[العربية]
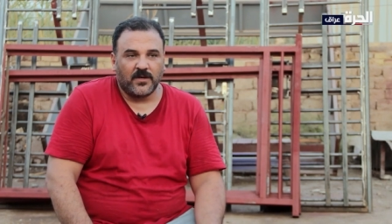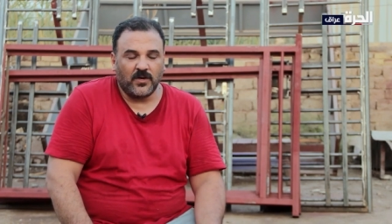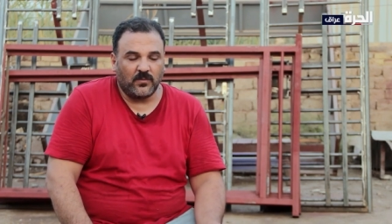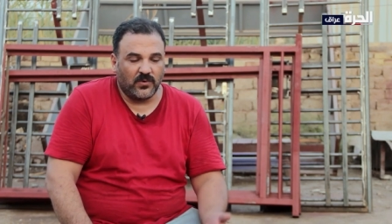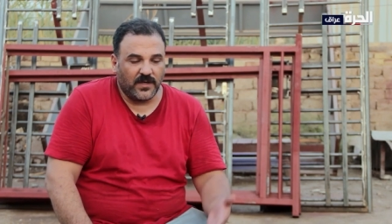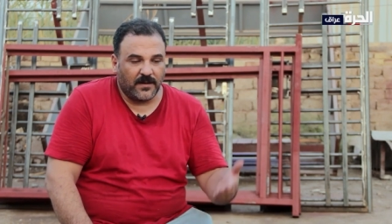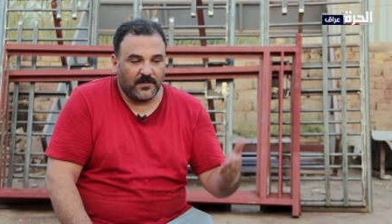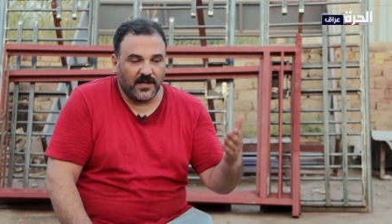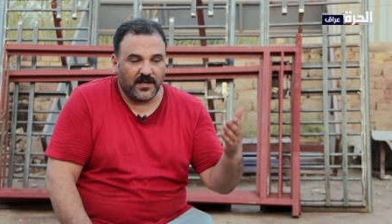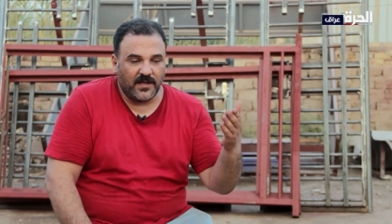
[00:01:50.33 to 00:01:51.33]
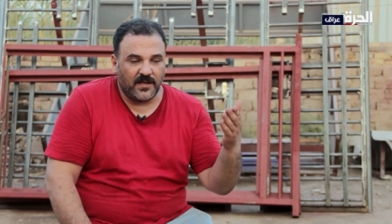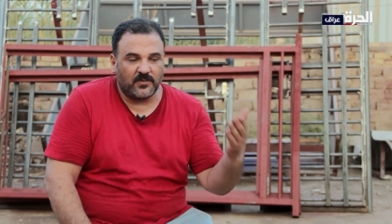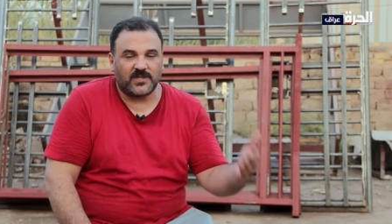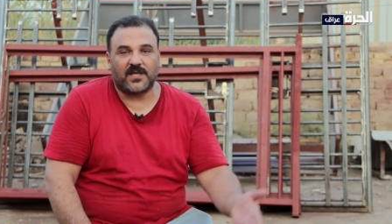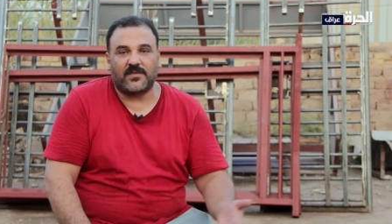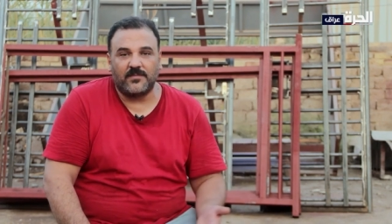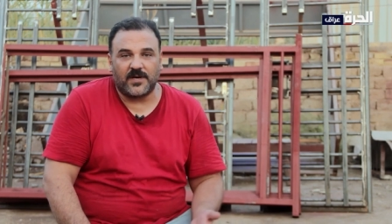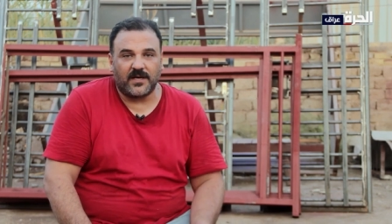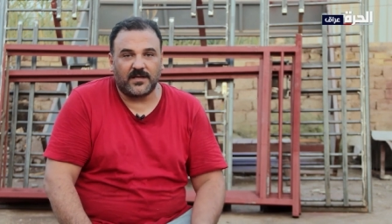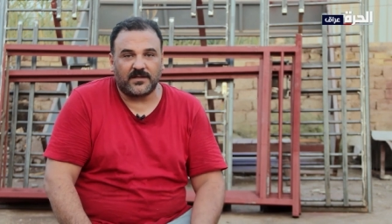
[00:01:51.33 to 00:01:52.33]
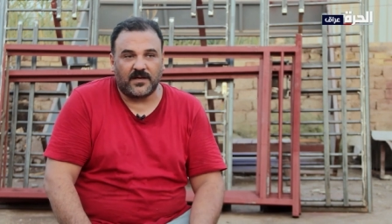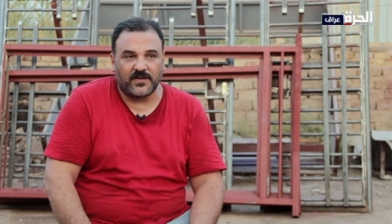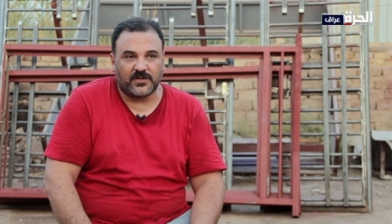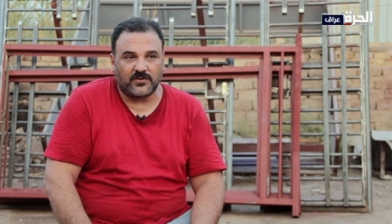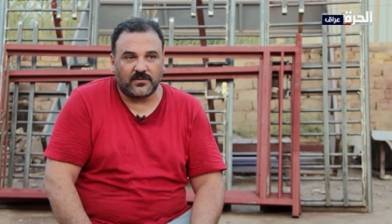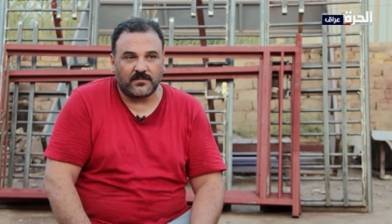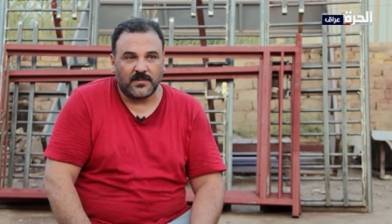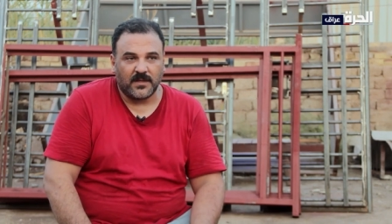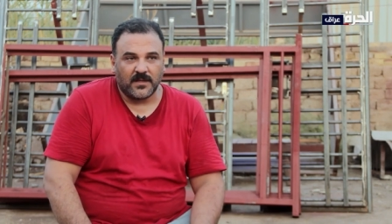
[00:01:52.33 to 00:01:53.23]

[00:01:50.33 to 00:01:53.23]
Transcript: يحموننا من المستثمرين نفسهم